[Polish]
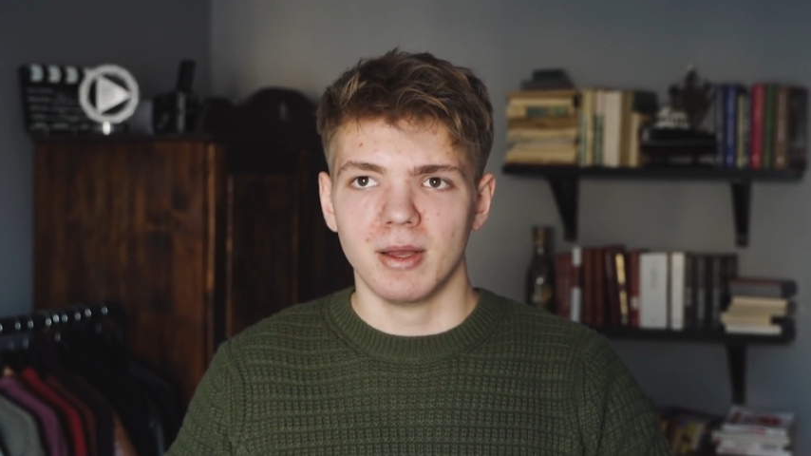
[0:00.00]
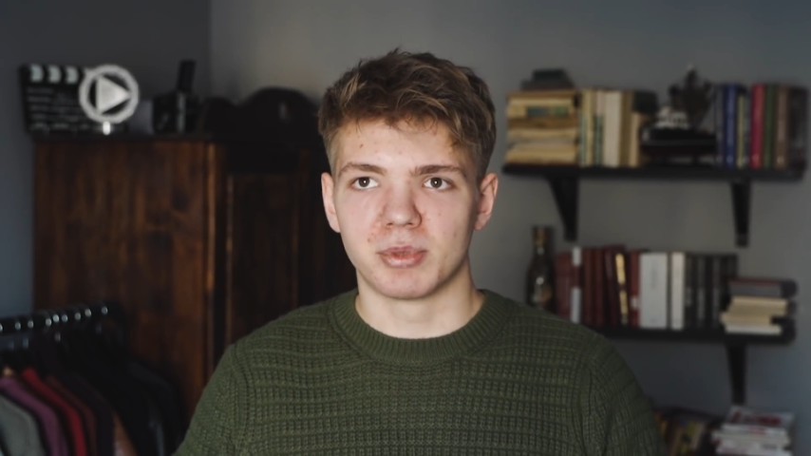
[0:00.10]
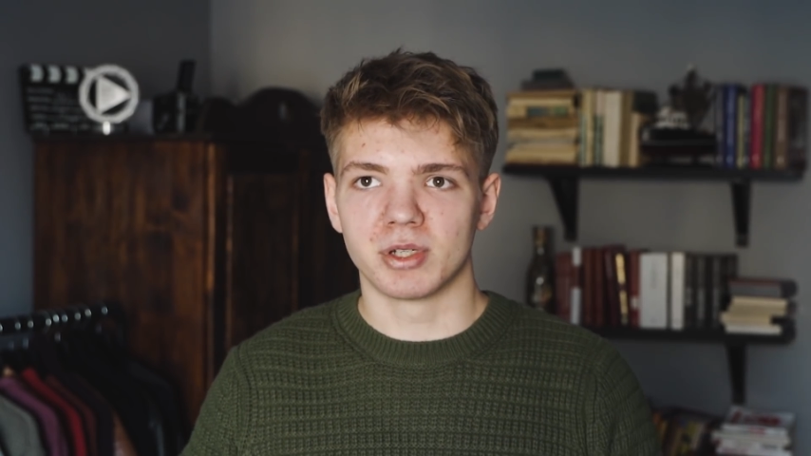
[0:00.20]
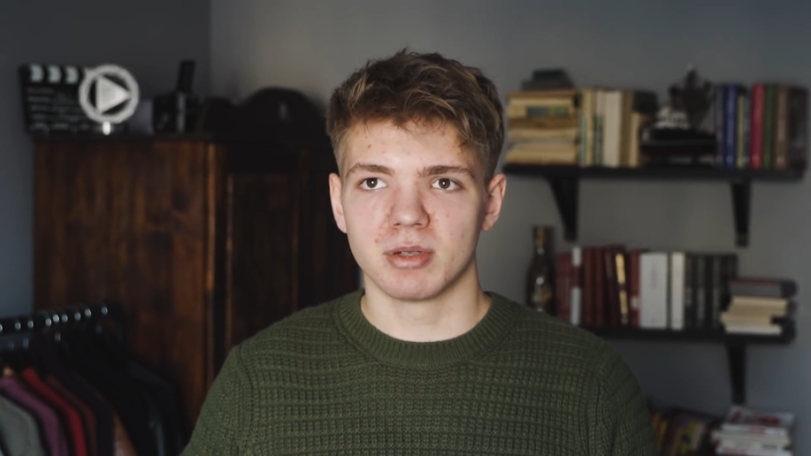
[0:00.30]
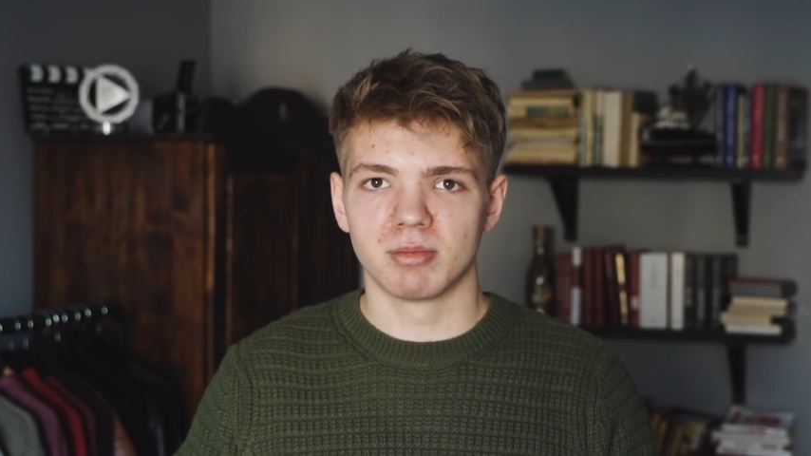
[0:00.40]

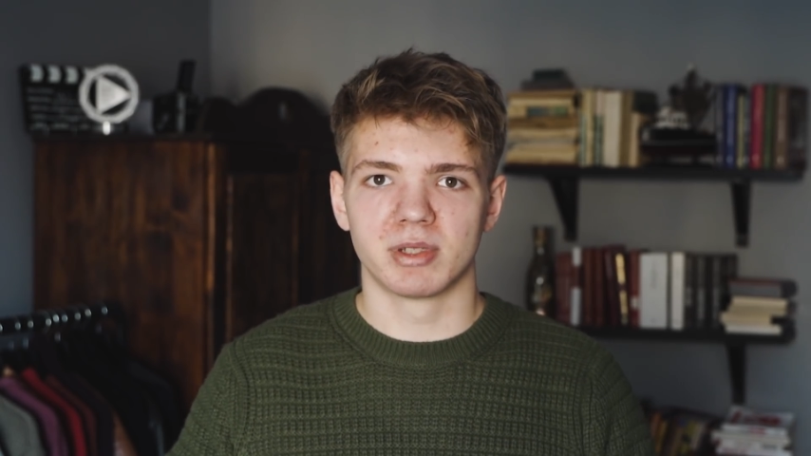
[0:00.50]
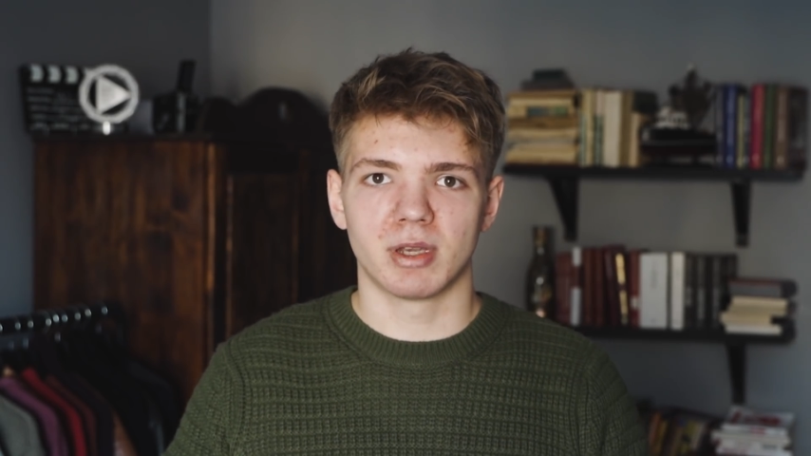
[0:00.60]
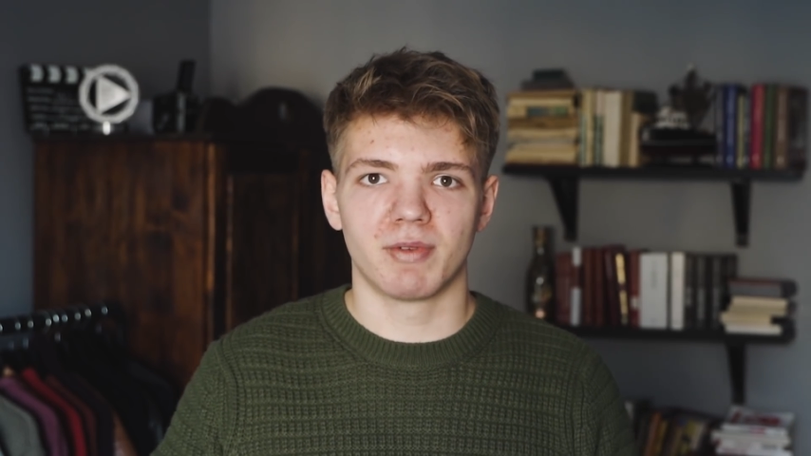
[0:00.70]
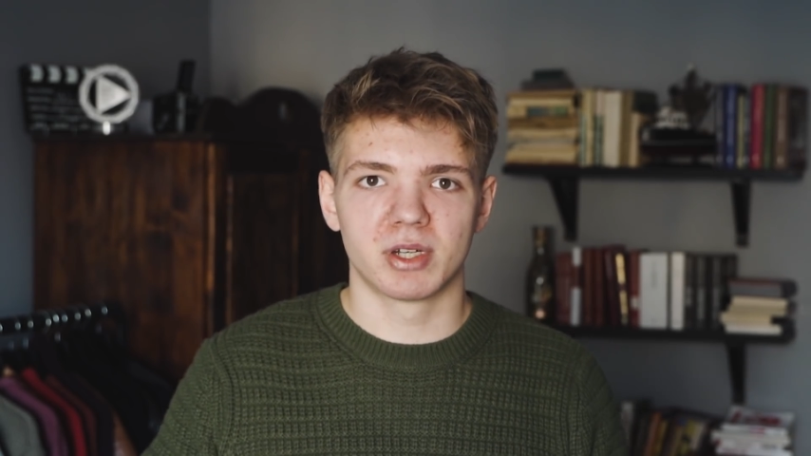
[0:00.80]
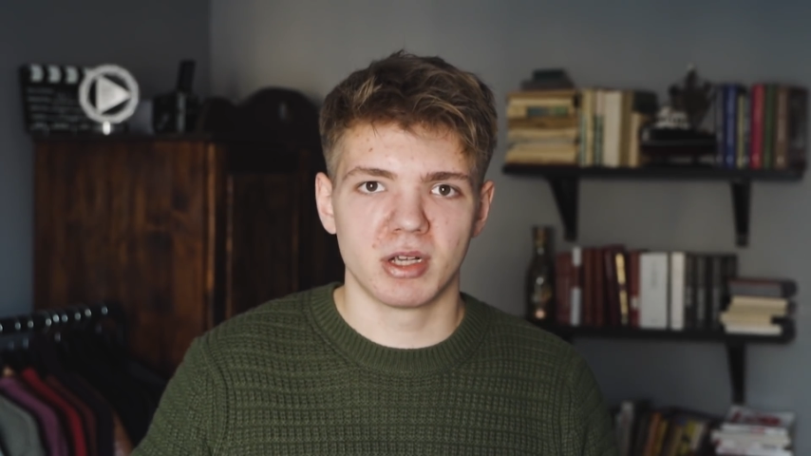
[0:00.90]
Przy czym
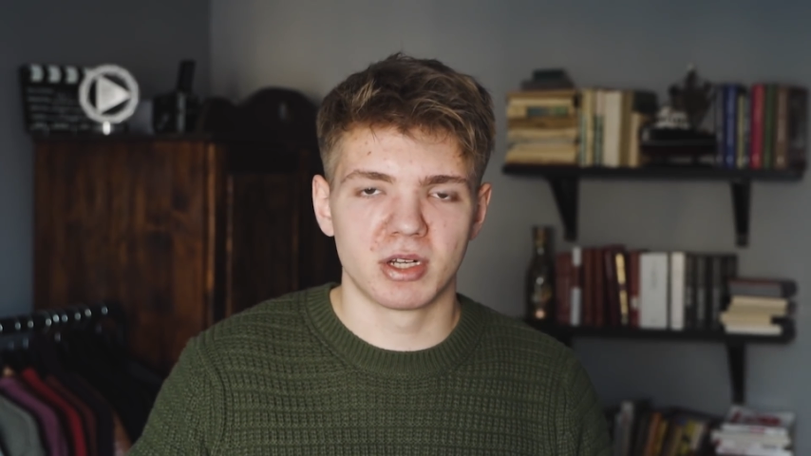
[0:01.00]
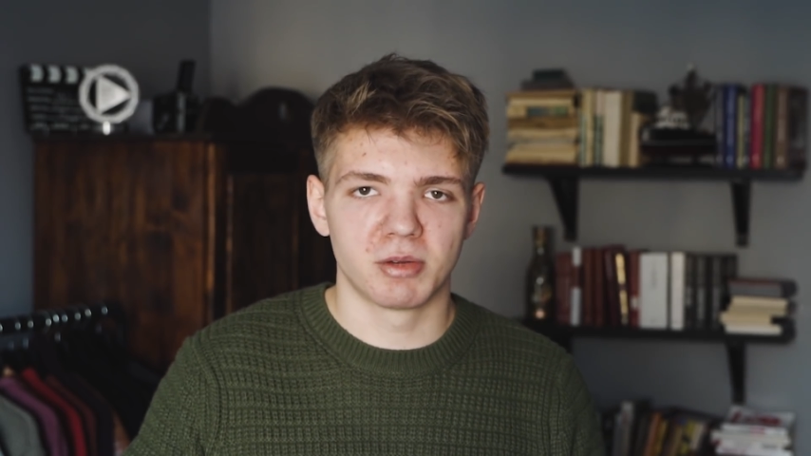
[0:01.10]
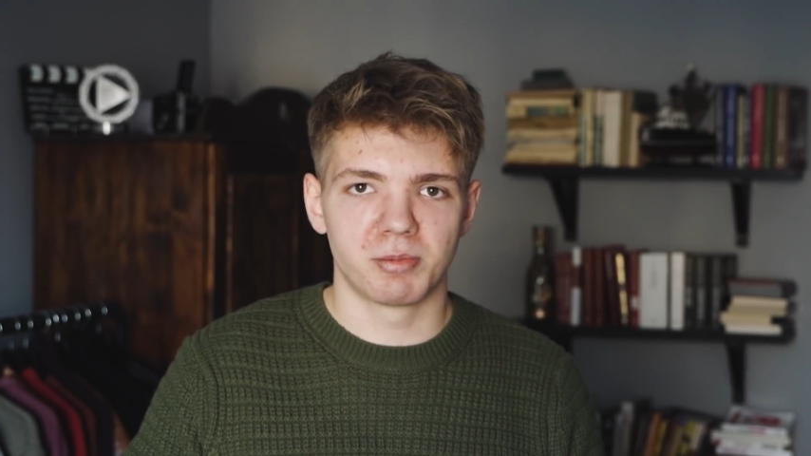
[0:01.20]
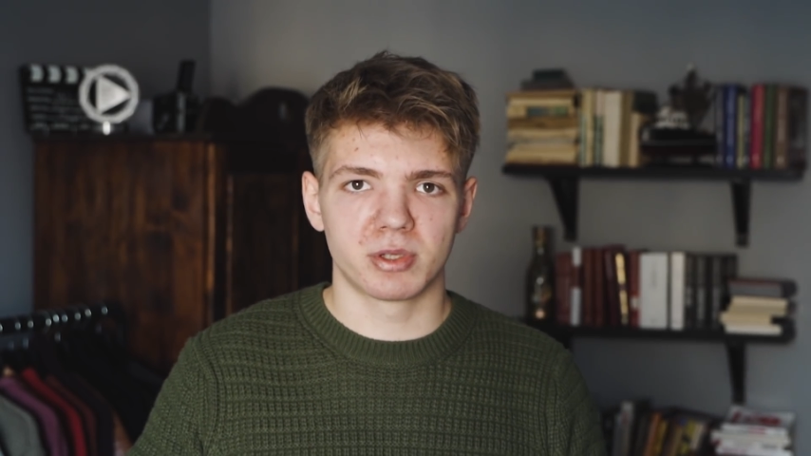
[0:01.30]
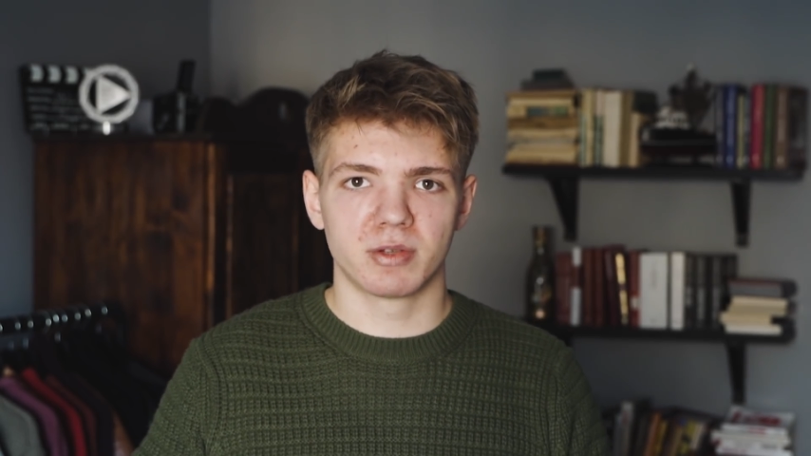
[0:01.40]
zauważyłem,
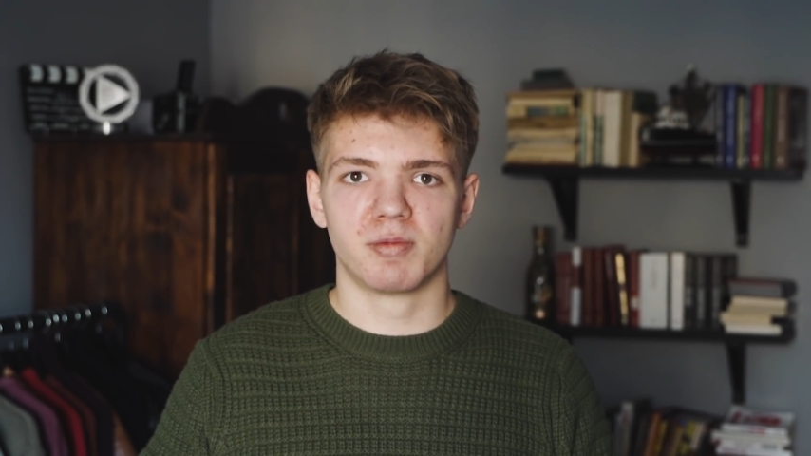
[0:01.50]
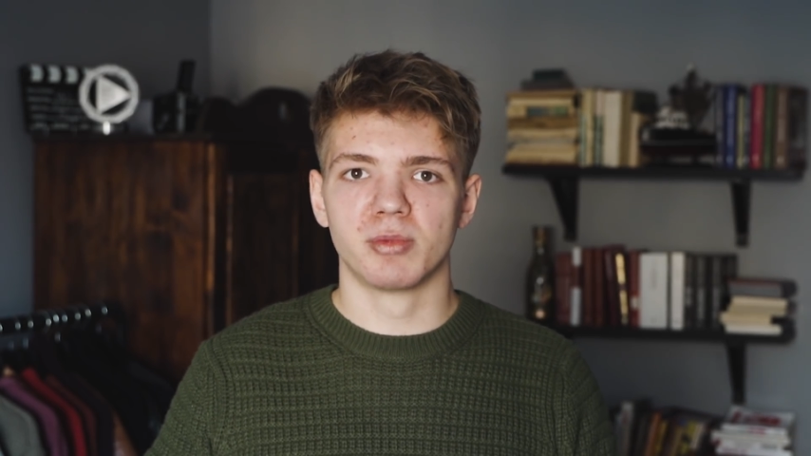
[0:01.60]
że po prostu